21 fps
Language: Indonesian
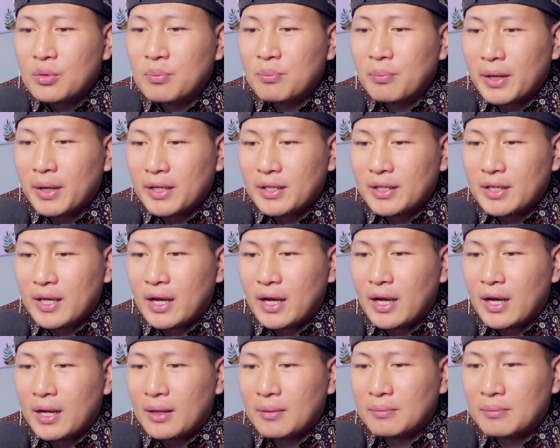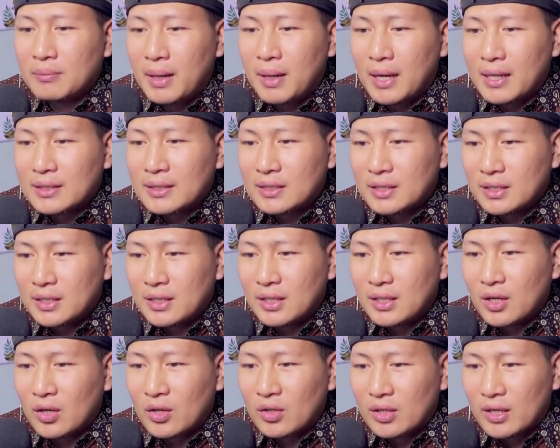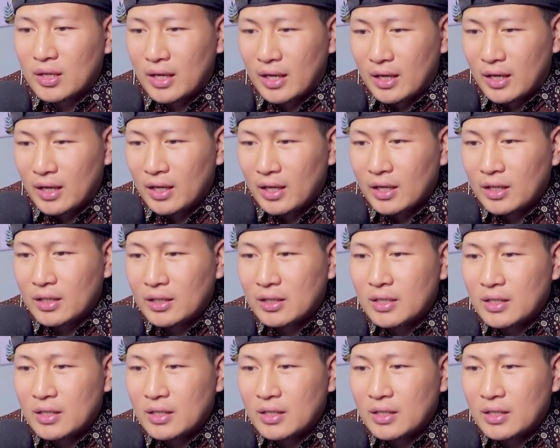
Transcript: media bakti. Oke, okay.